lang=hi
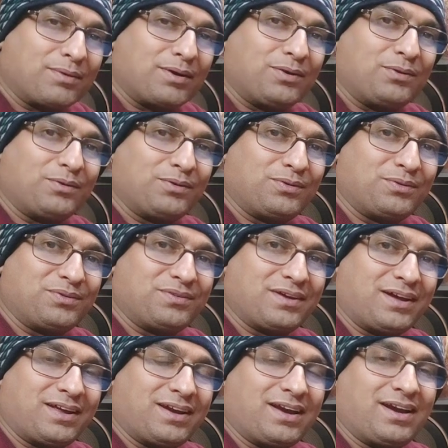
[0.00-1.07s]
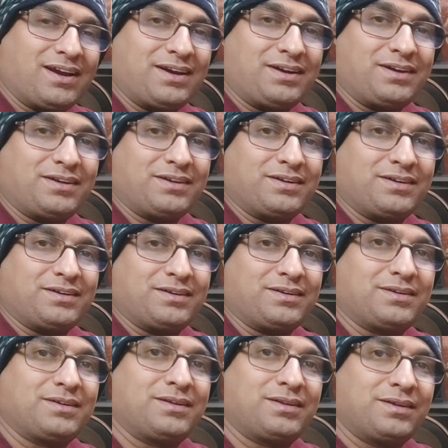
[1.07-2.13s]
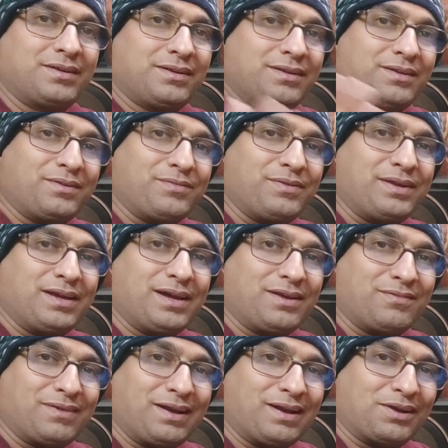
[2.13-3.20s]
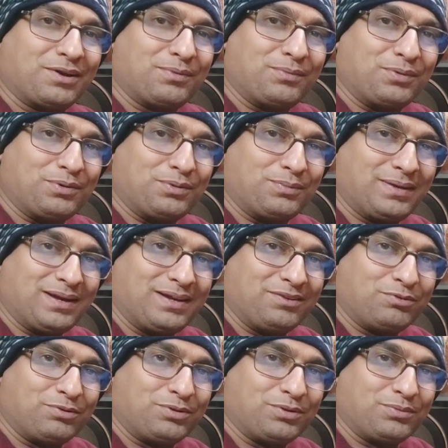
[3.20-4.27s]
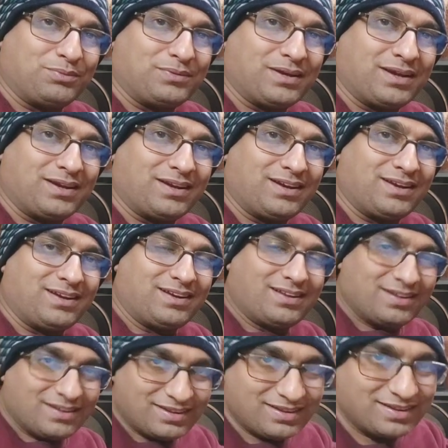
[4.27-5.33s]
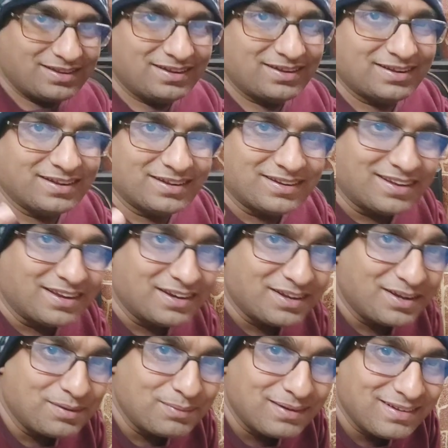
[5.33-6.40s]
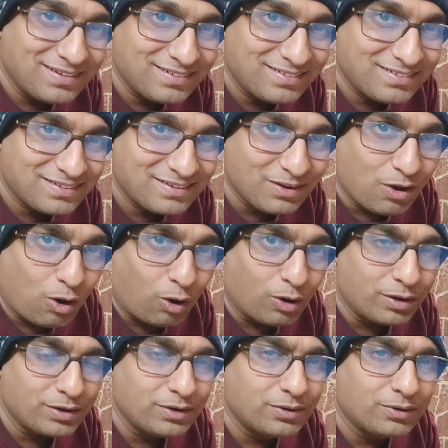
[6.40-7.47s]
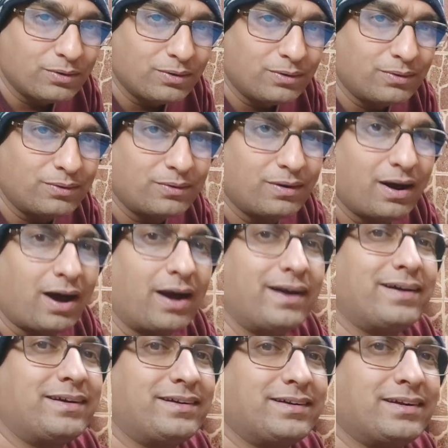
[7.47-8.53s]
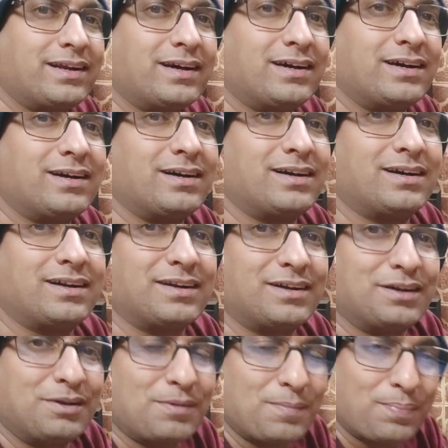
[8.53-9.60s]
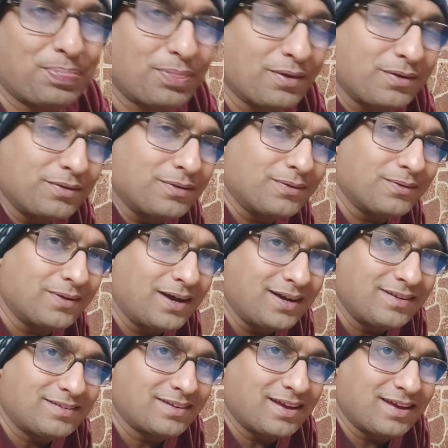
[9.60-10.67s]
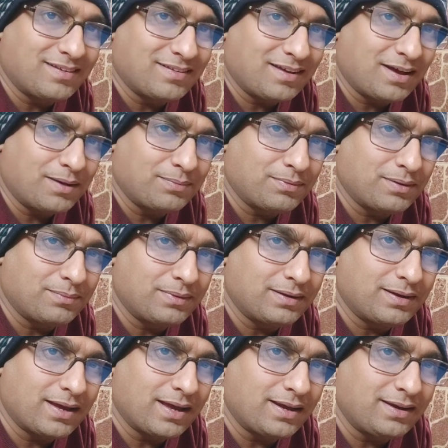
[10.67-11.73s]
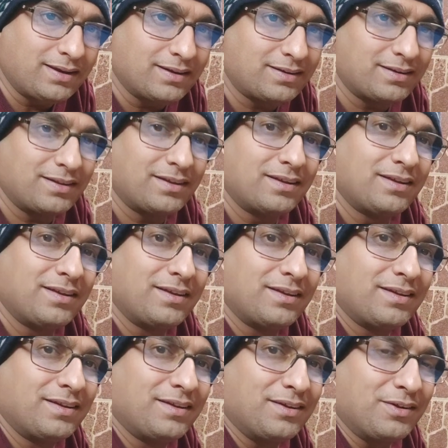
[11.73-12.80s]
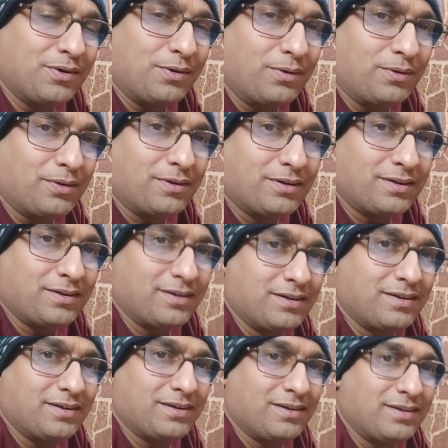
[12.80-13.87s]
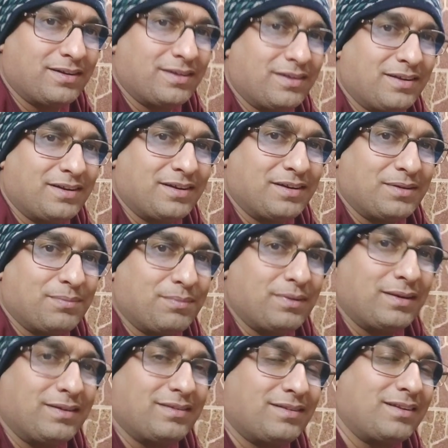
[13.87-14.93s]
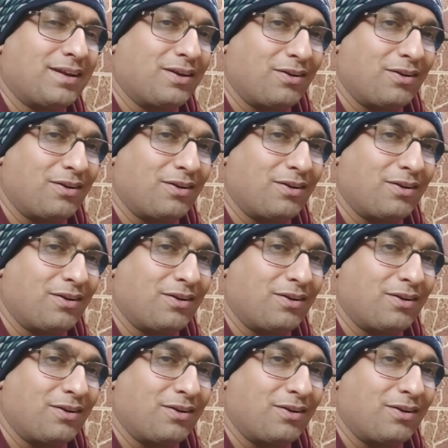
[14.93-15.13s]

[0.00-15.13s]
आपका दोस्त तुषार एंड वी आर वेलकम टू माय यूट्यूब चैनल द नेम इज ऑडियो हंटर सो गाइस कैसे आप सभी खैरियत और प्रेस द